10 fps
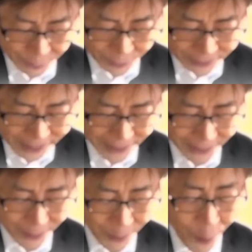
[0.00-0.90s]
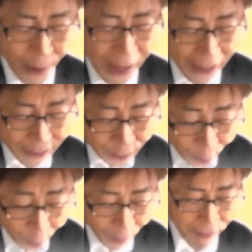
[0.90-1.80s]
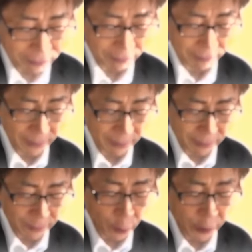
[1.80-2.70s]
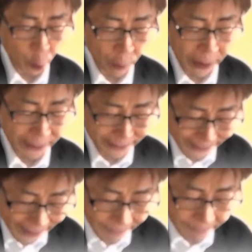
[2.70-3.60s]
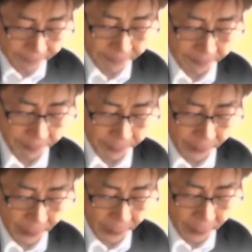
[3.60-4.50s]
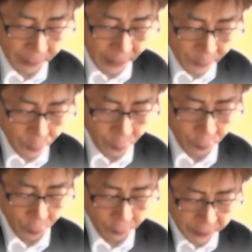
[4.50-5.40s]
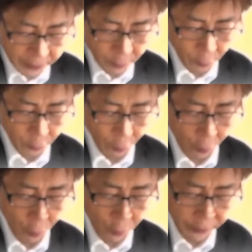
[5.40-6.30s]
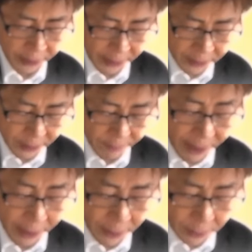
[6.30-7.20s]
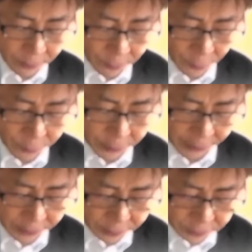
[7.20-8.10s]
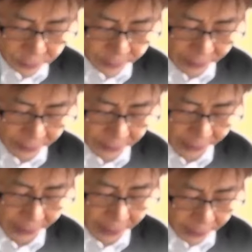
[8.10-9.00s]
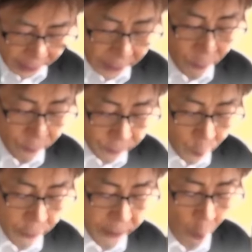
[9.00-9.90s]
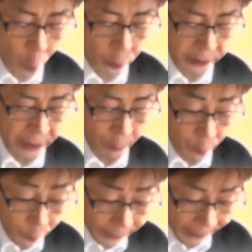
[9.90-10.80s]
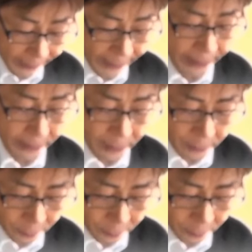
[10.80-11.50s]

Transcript: 町人でもなく、さりとて普通の武家でもないらしい。寺侍にしては上品すぎる。あるいは関税とか金剛